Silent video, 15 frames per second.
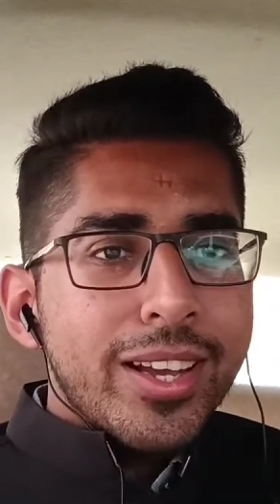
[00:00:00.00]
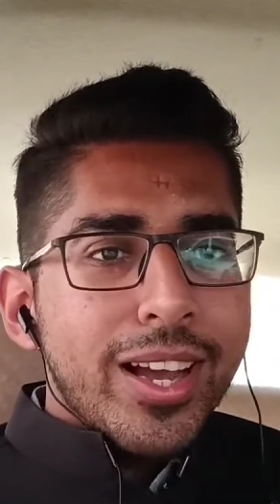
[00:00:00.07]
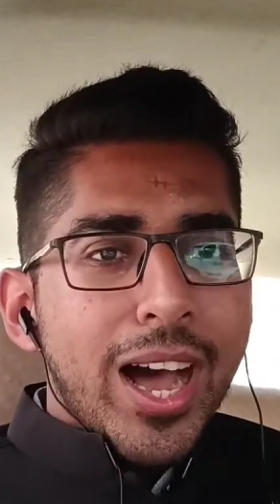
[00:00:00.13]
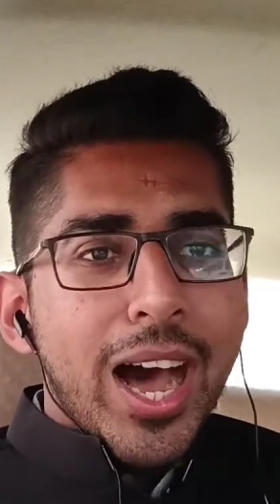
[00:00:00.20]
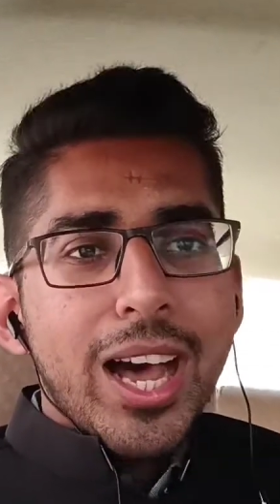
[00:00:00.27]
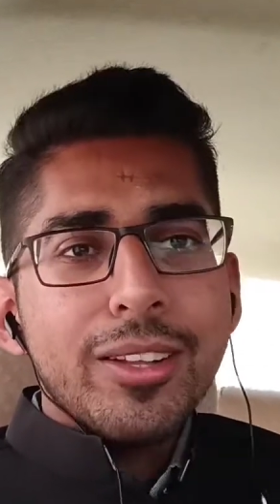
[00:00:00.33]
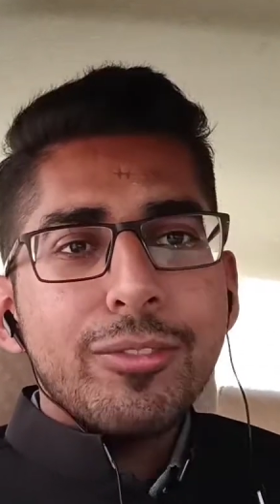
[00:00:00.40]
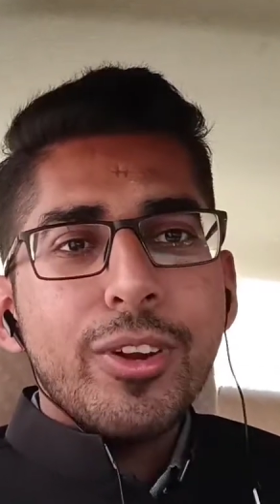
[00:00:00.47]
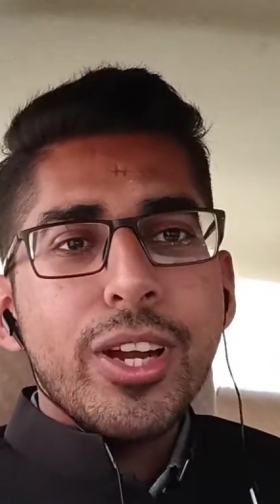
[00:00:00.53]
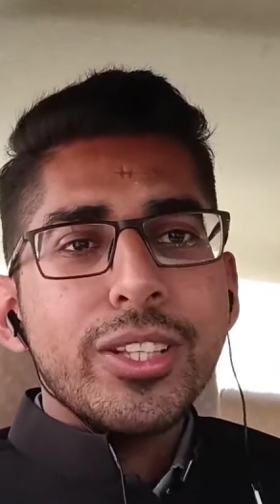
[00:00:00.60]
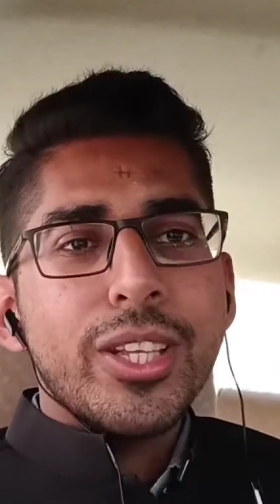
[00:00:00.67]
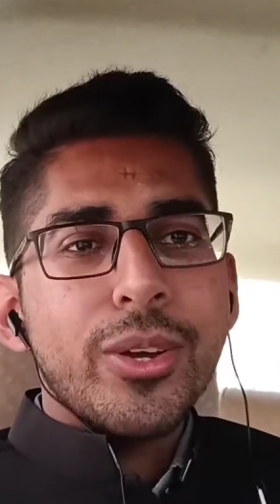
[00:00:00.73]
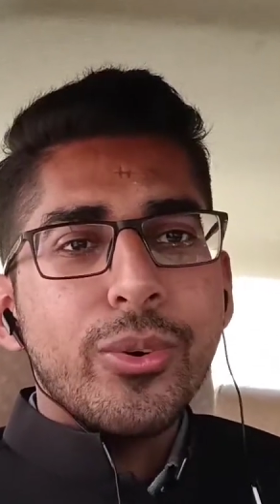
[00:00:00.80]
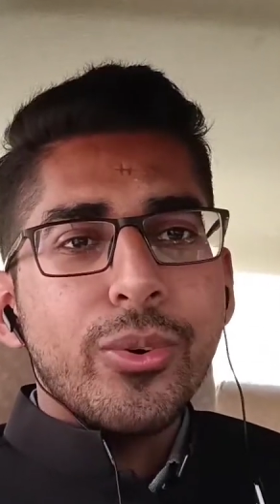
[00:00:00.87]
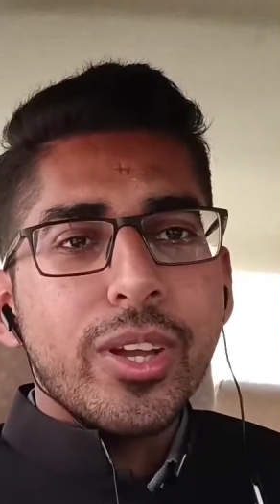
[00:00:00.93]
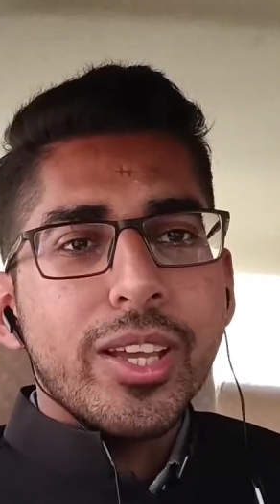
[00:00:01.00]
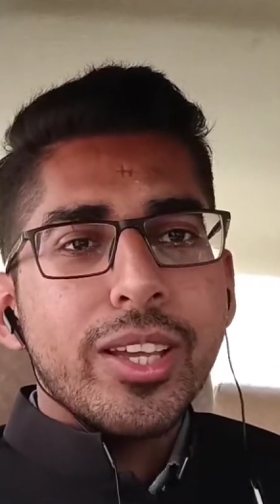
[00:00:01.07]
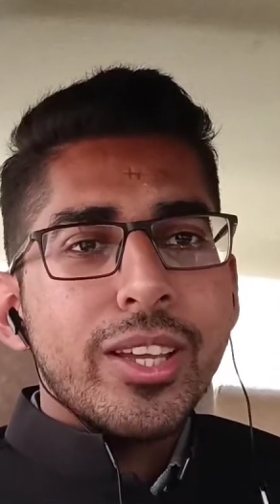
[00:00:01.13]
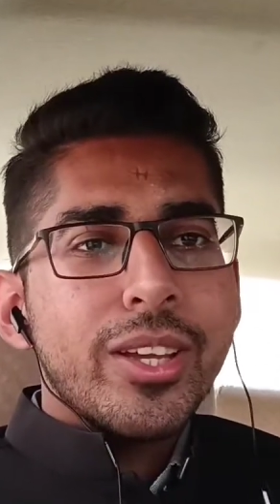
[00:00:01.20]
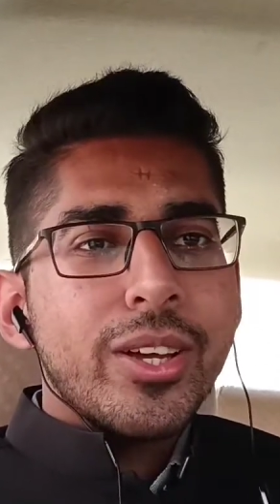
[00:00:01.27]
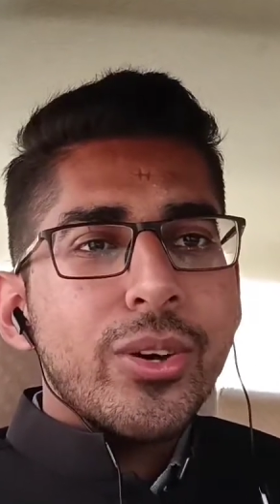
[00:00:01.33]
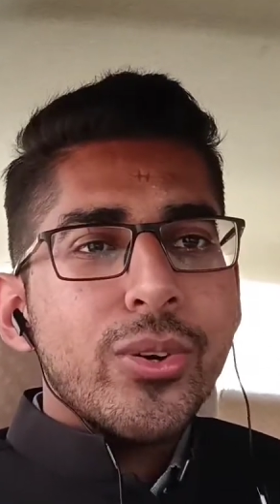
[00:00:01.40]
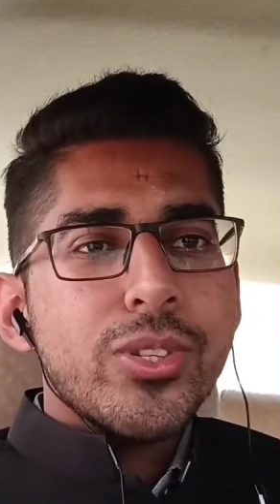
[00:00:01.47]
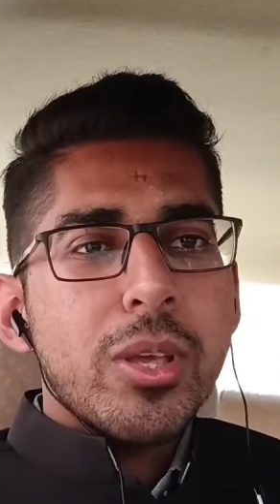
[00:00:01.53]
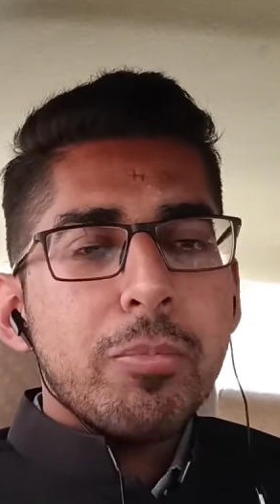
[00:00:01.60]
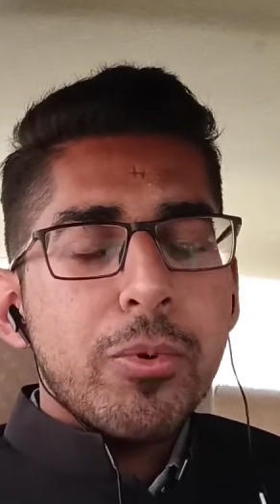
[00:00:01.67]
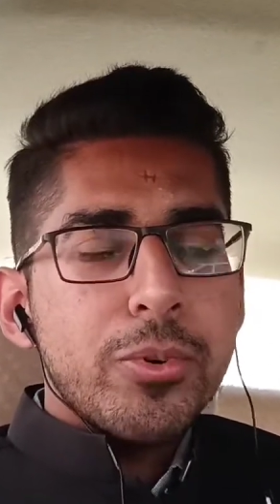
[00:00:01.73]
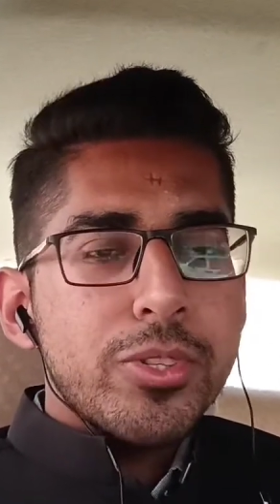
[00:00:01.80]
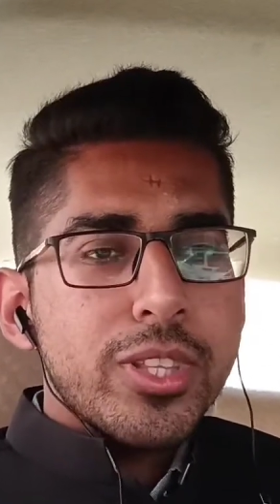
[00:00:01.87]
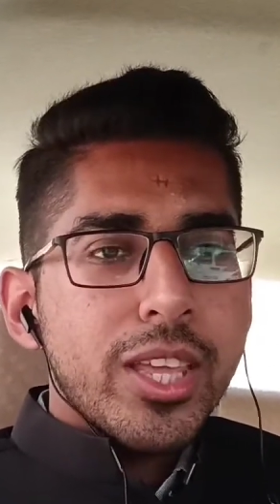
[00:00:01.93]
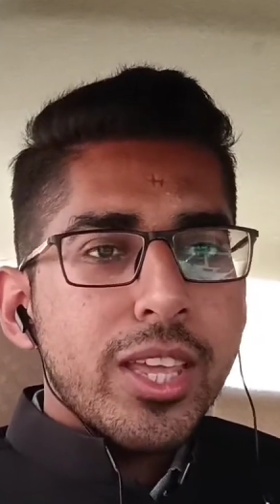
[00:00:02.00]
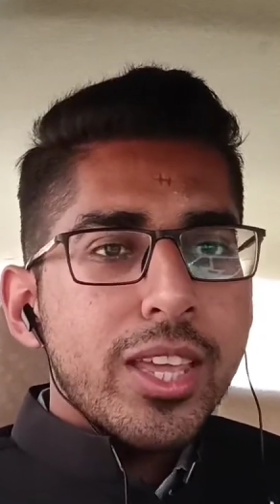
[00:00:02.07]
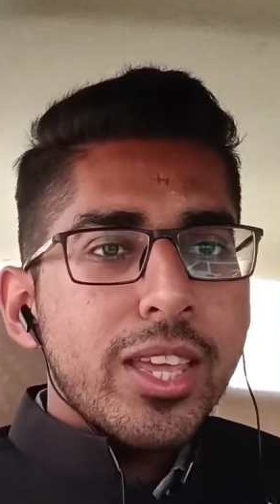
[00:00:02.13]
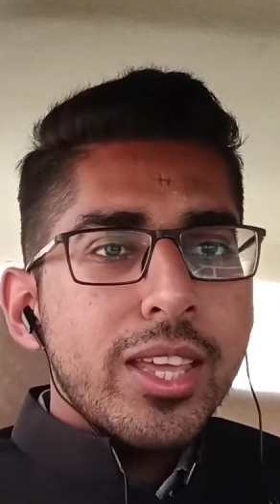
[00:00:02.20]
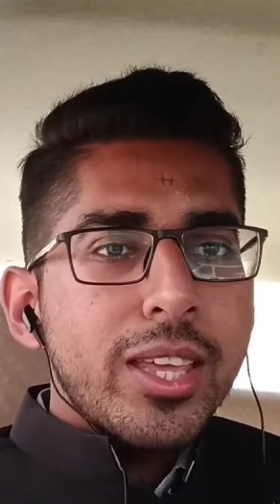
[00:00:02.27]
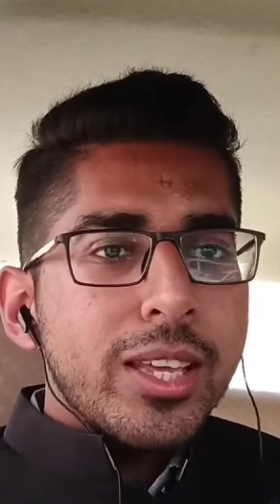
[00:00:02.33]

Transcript: हाथ फेरते हुए उसे पूछते हैं